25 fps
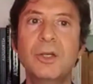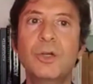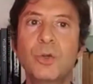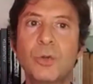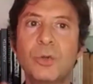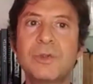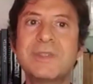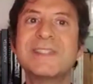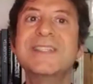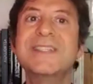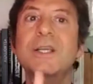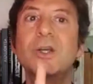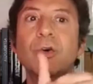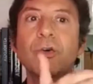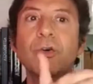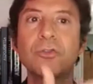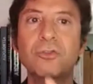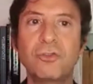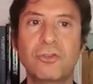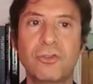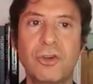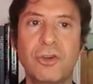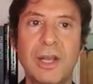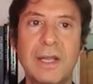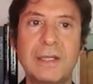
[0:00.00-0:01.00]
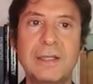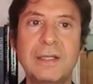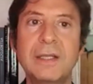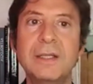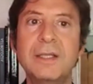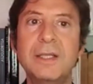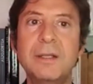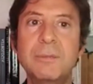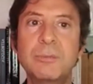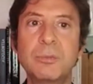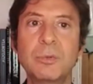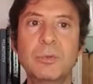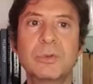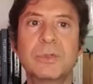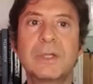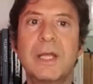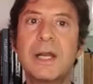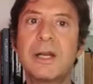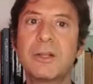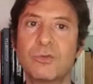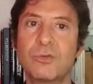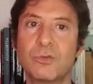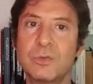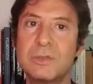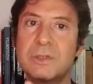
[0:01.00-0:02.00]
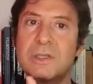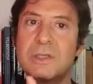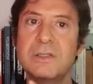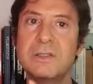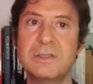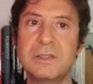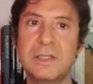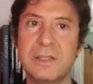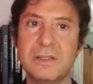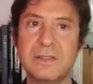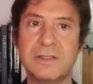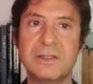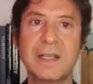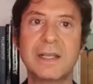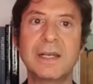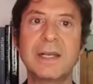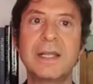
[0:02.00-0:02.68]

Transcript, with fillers: non si concede di puntare su se stessa.